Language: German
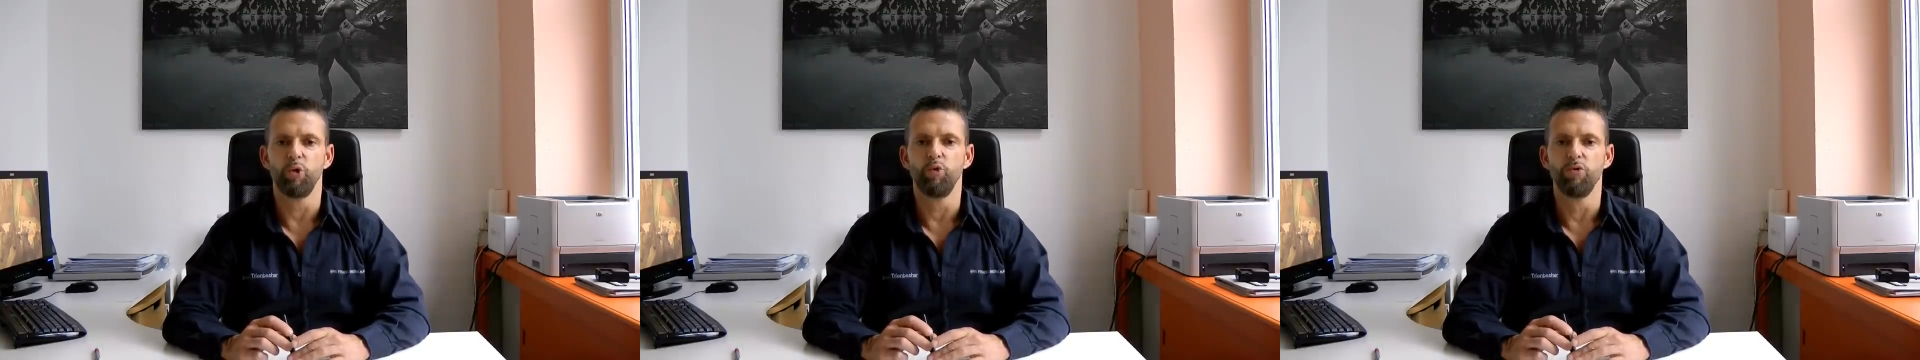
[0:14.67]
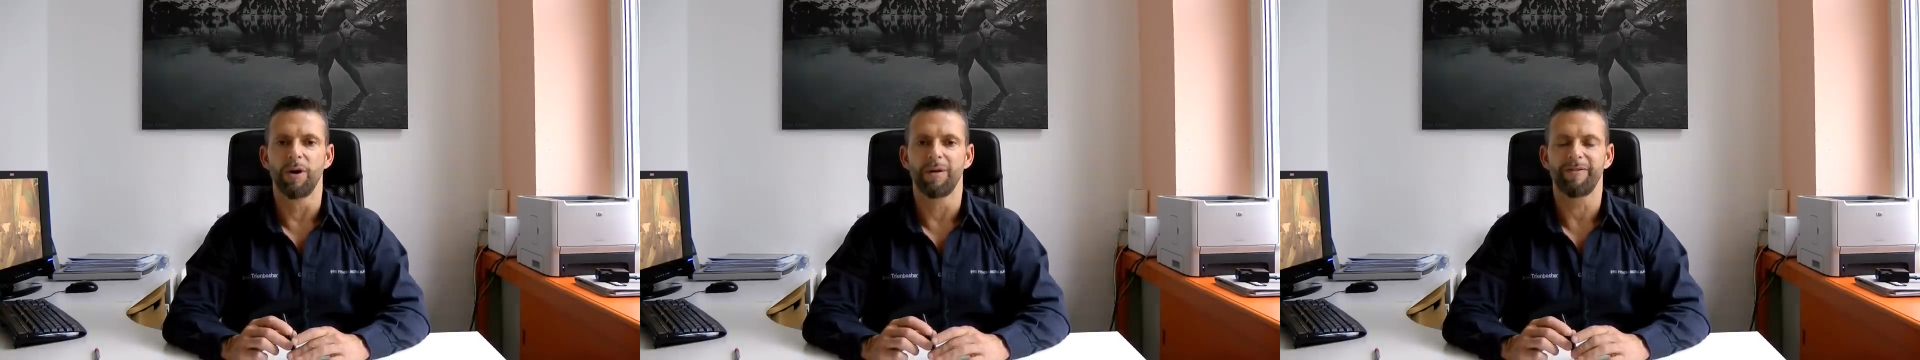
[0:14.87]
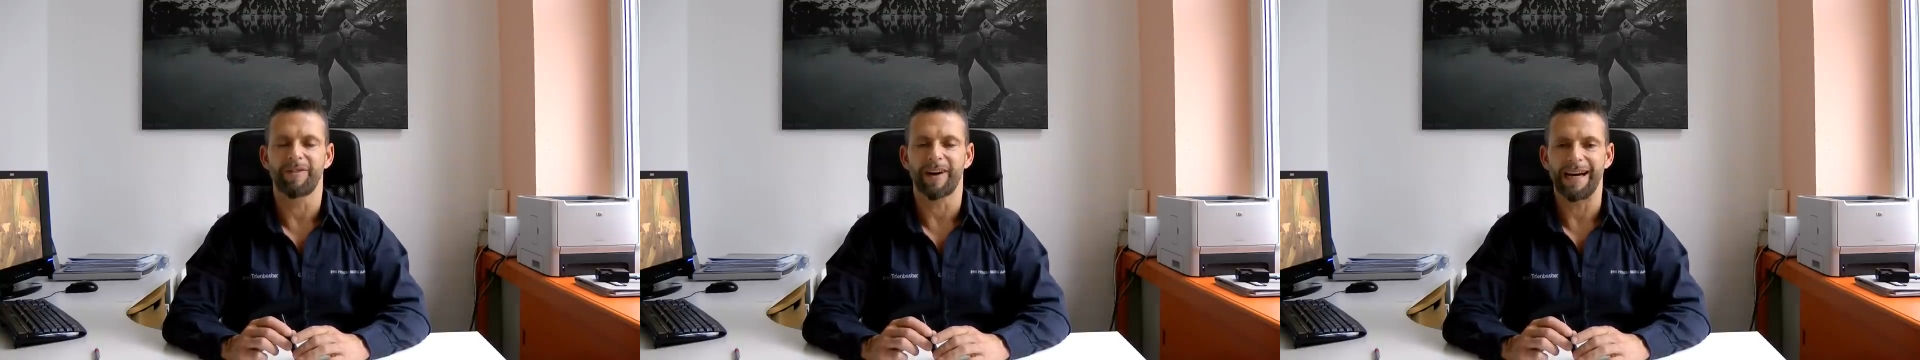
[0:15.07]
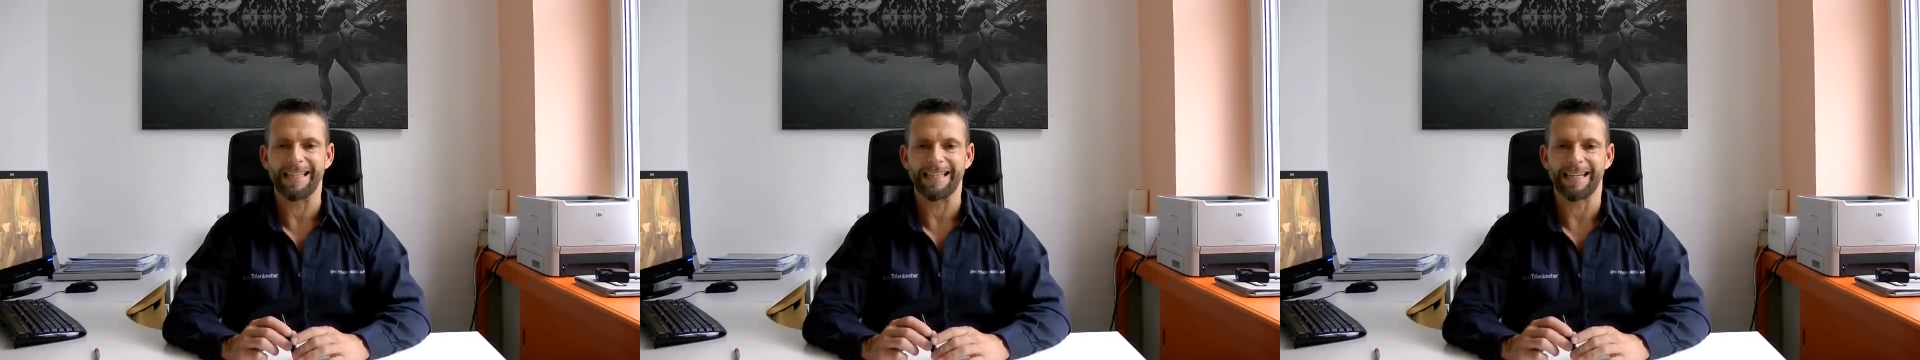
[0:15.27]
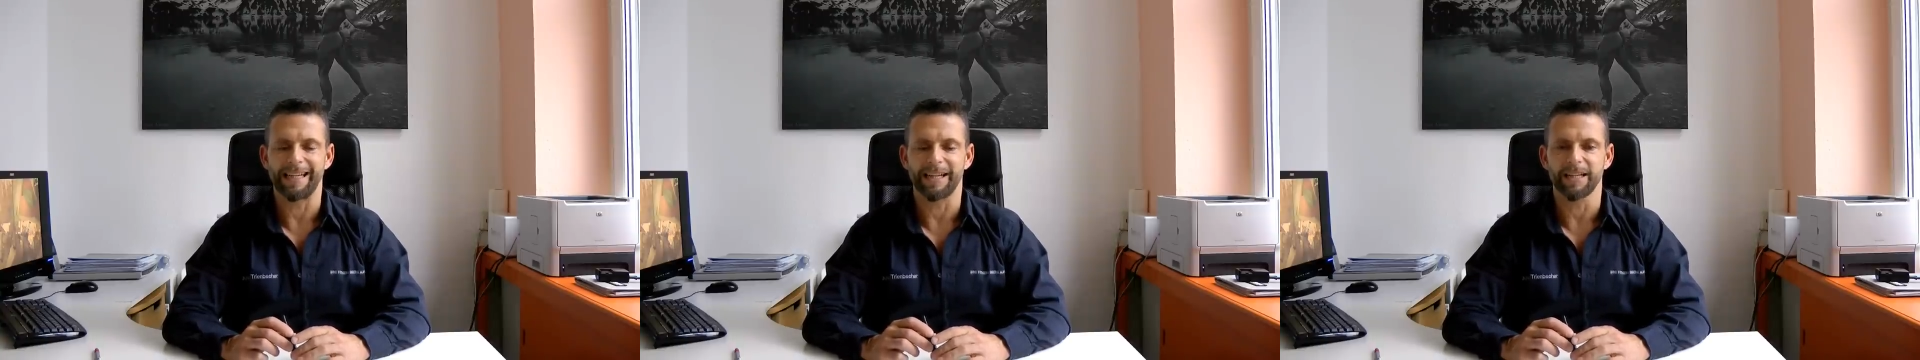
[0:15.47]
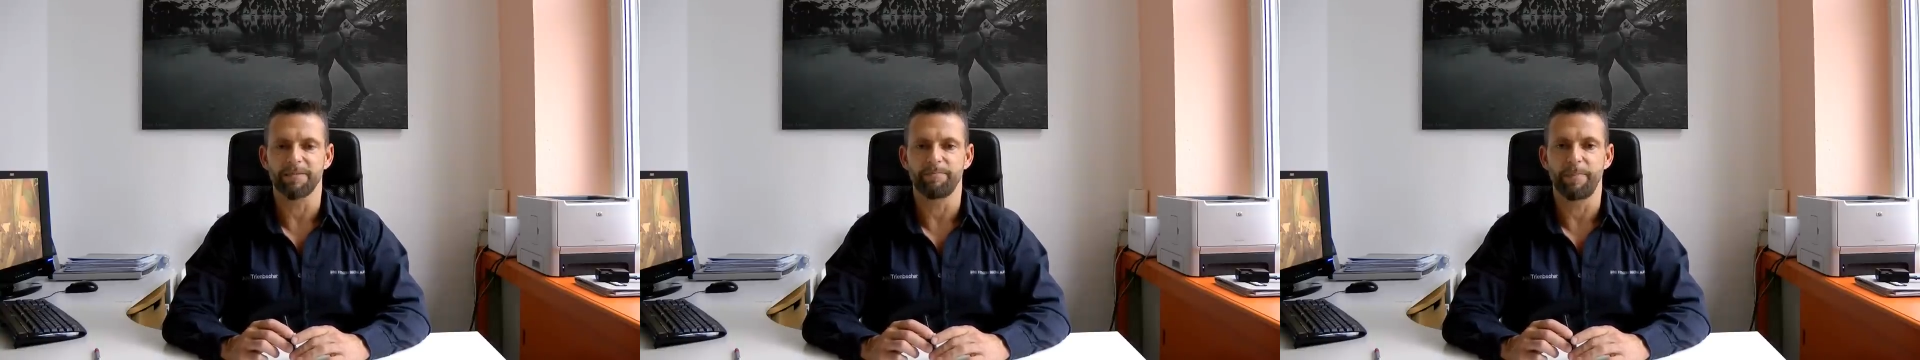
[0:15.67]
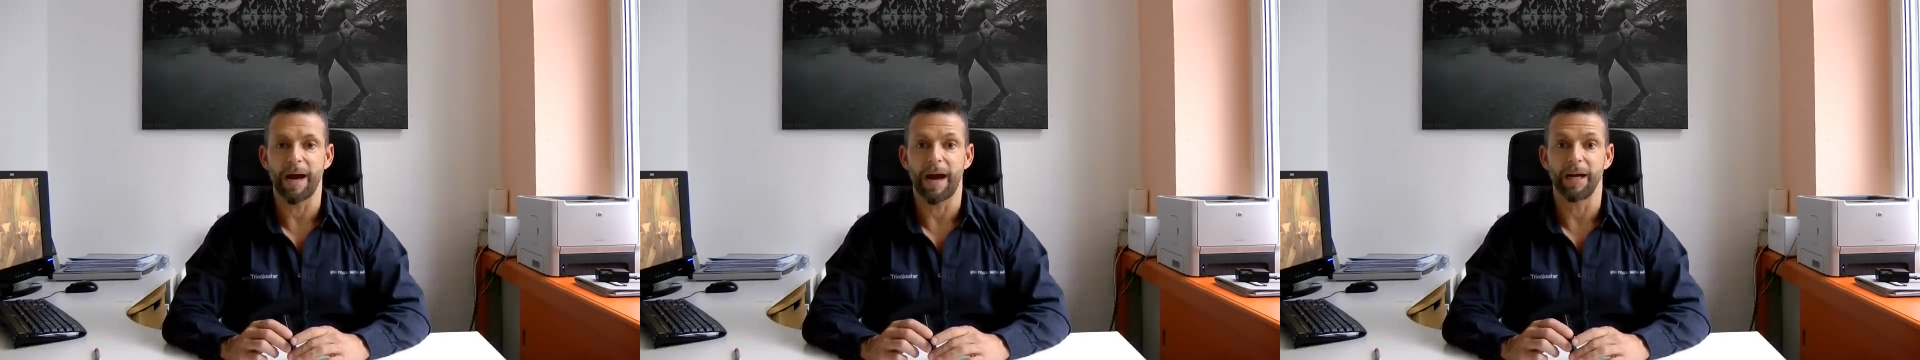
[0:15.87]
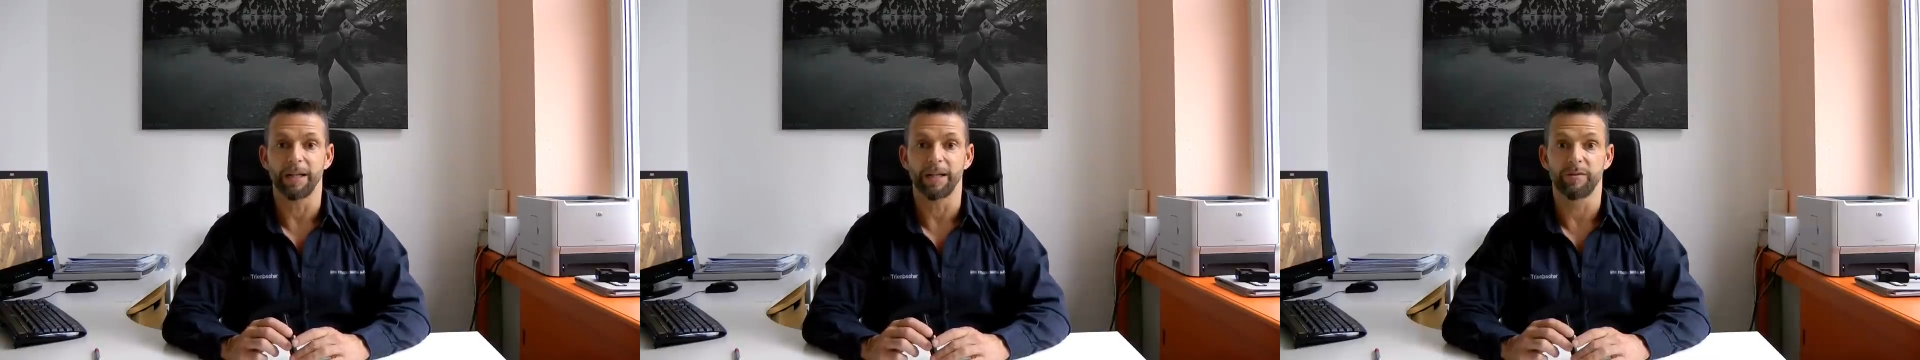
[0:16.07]
nur freitags
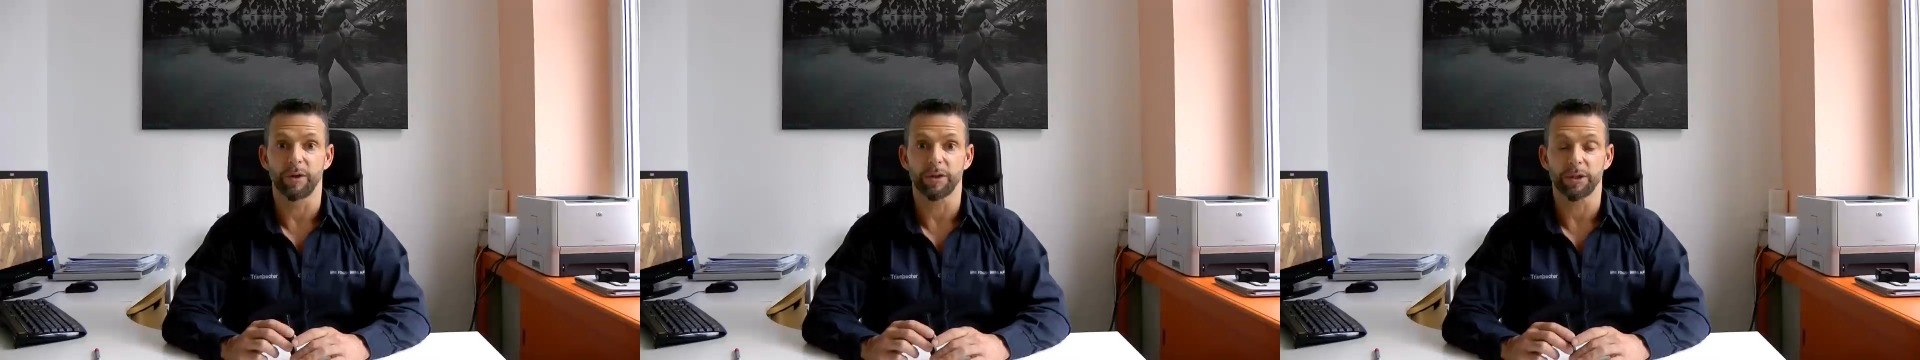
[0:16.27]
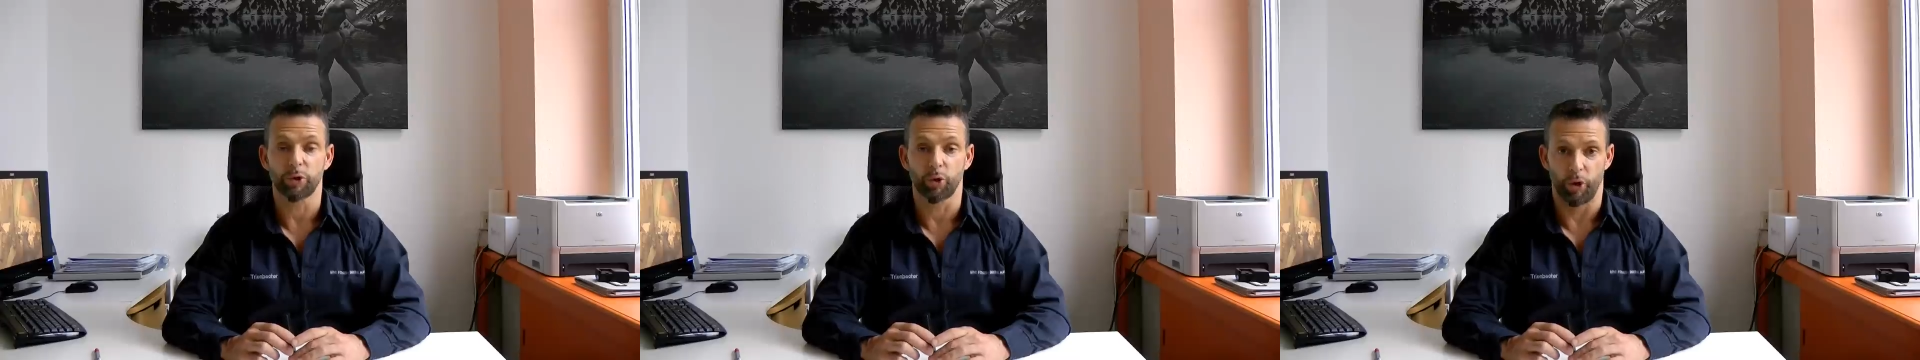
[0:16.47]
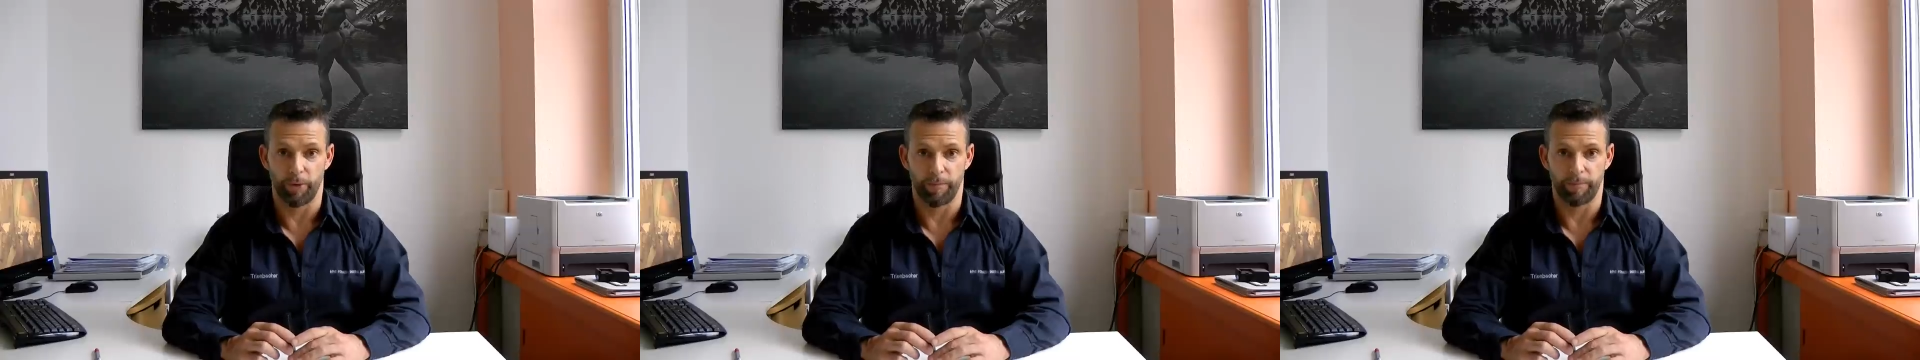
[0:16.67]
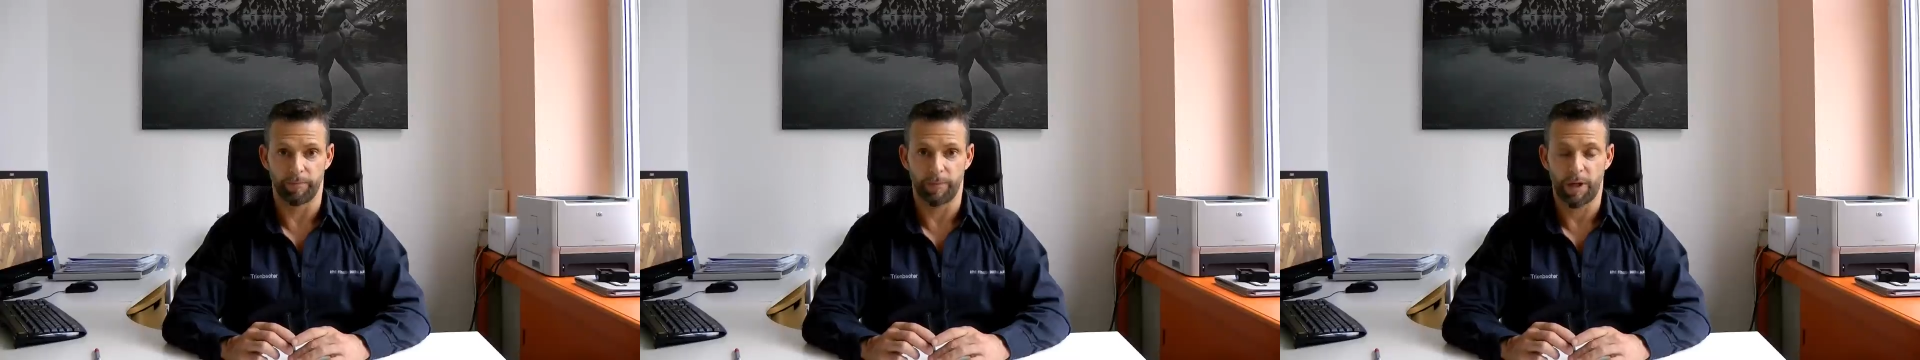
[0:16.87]
beantworten können.